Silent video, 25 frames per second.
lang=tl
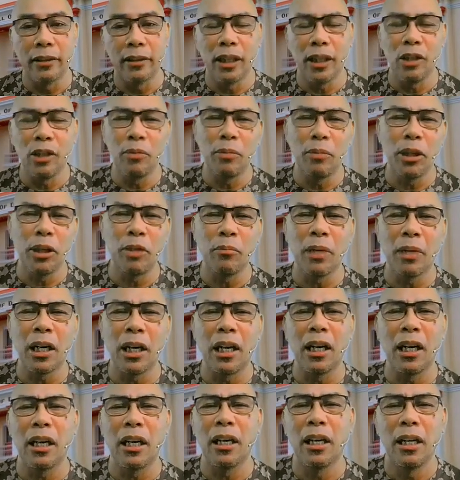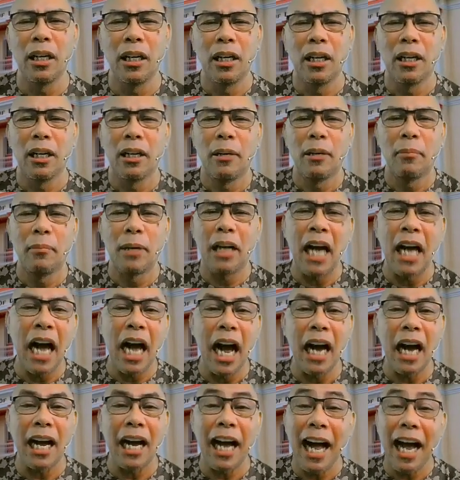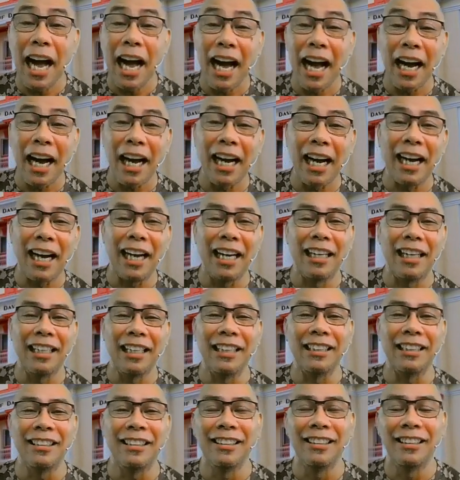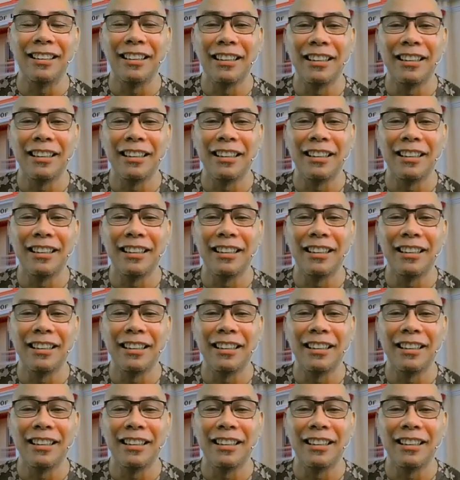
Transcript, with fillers: Ano ba yung mga mga haka-haka no?